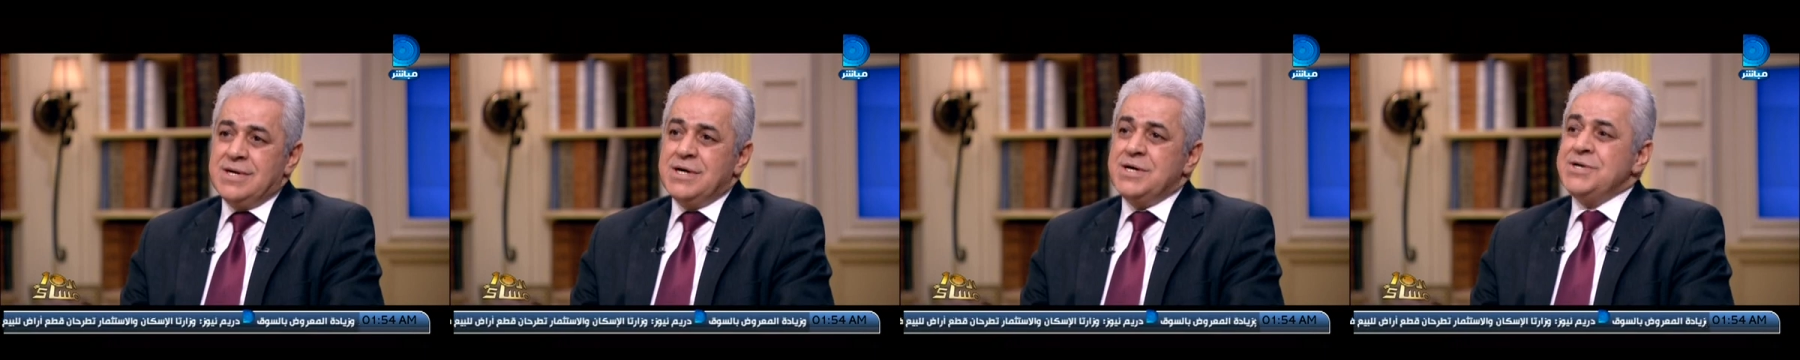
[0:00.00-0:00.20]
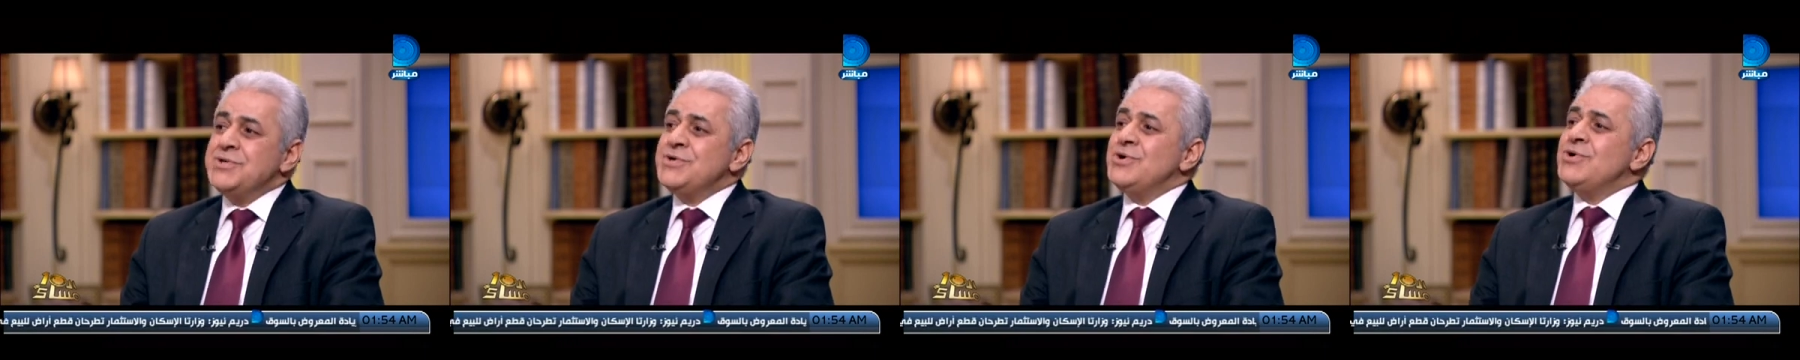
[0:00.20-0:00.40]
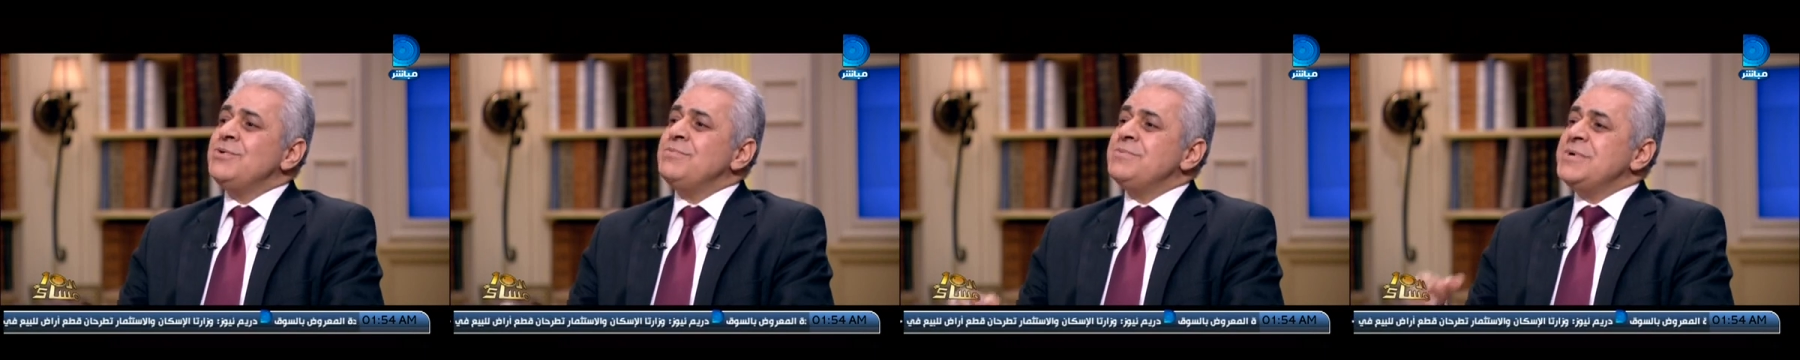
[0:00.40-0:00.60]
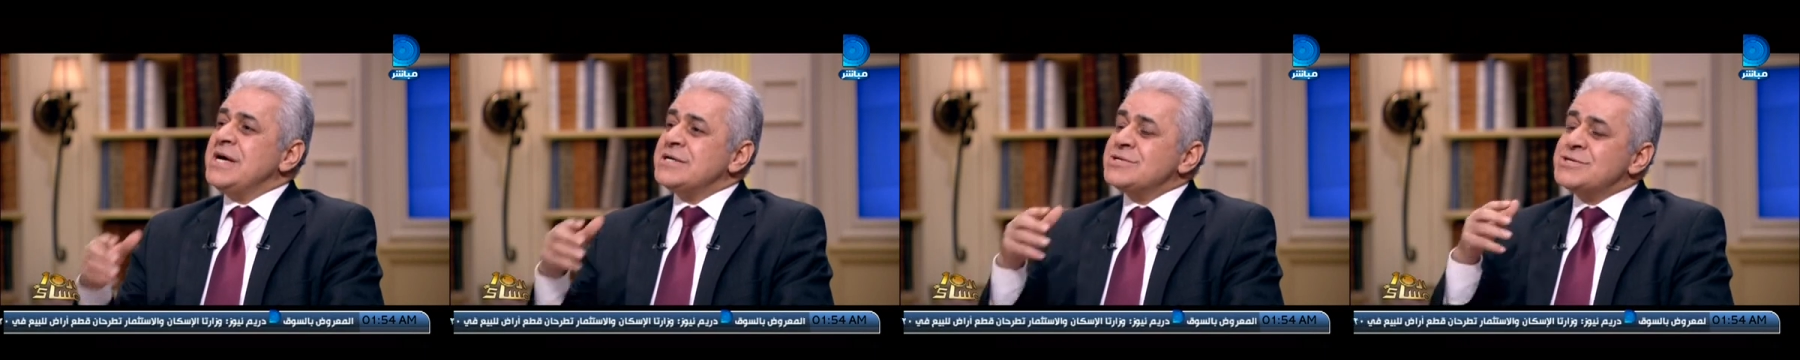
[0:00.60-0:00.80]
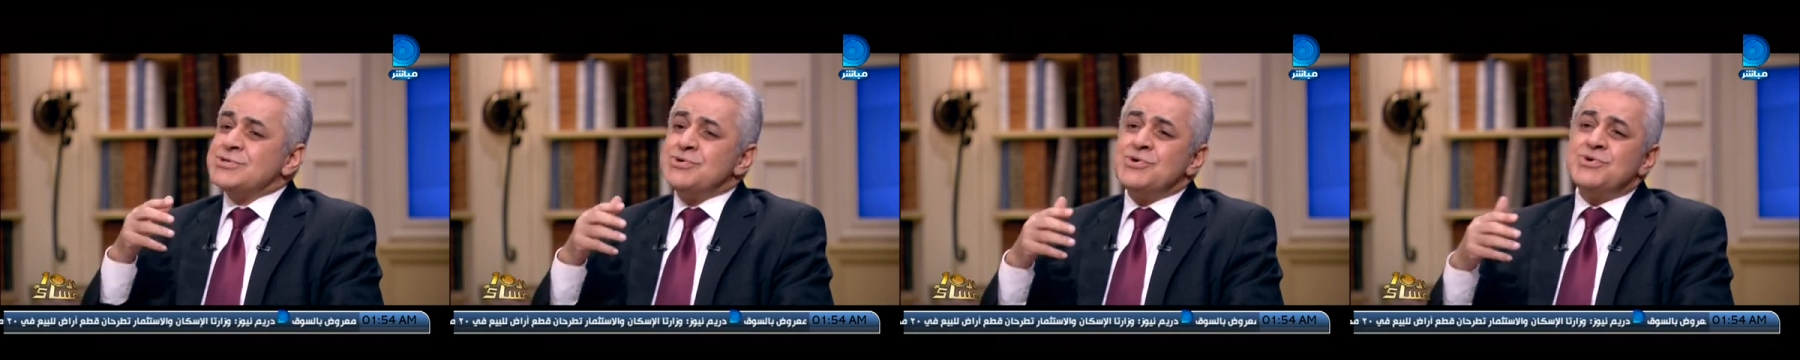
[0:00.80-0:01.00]
انهم
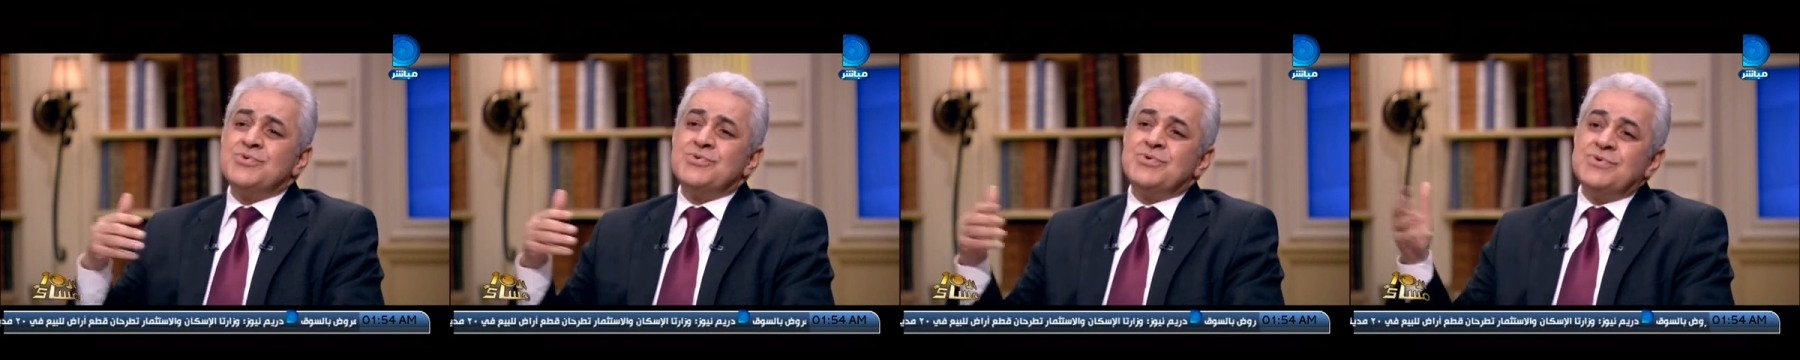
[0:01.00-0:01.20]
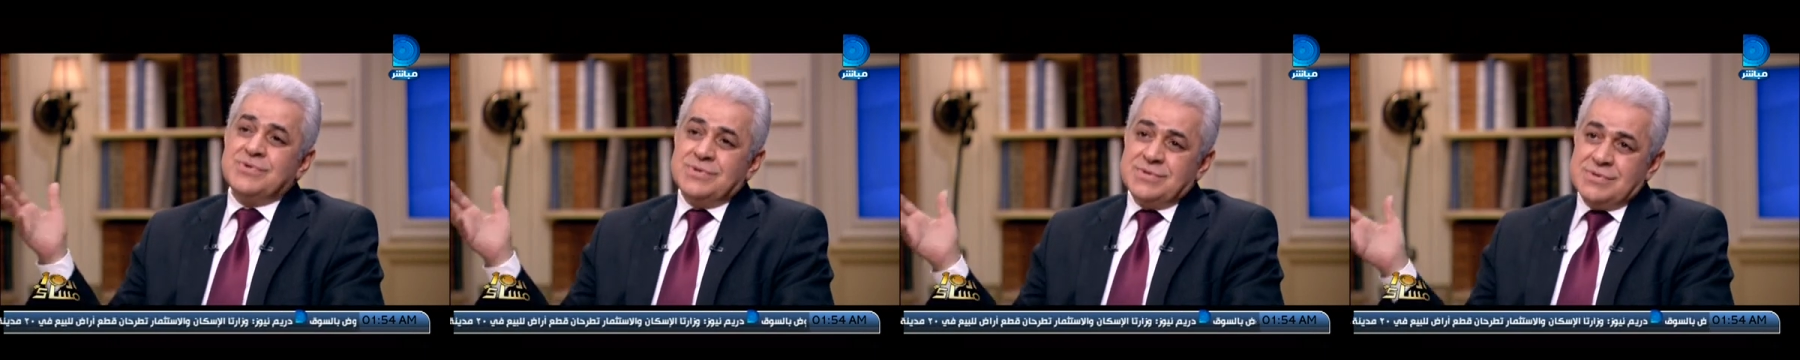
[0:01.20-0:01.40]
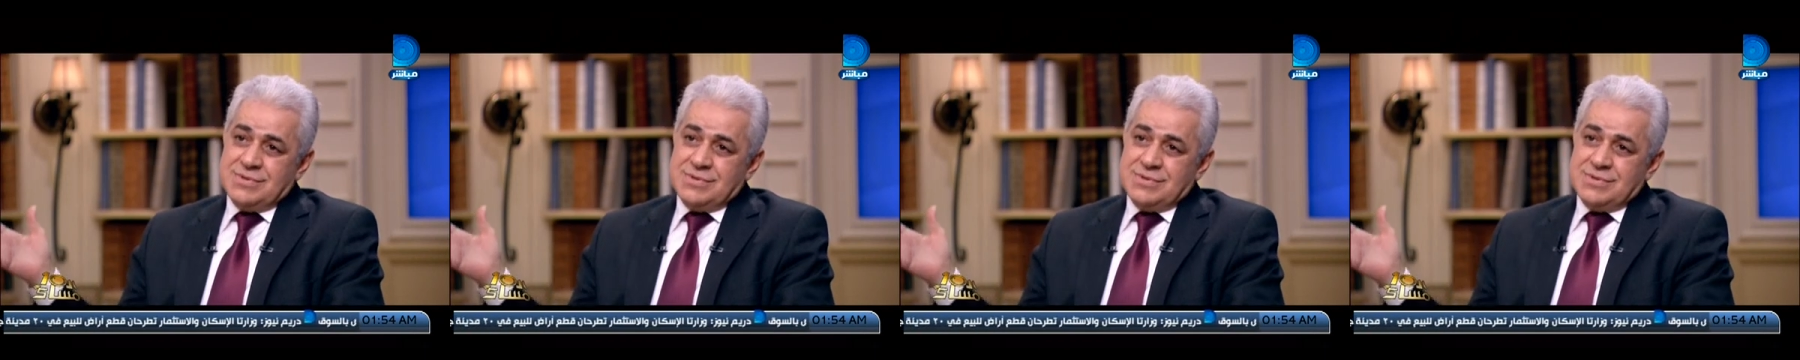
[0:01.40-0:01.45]
ينصروا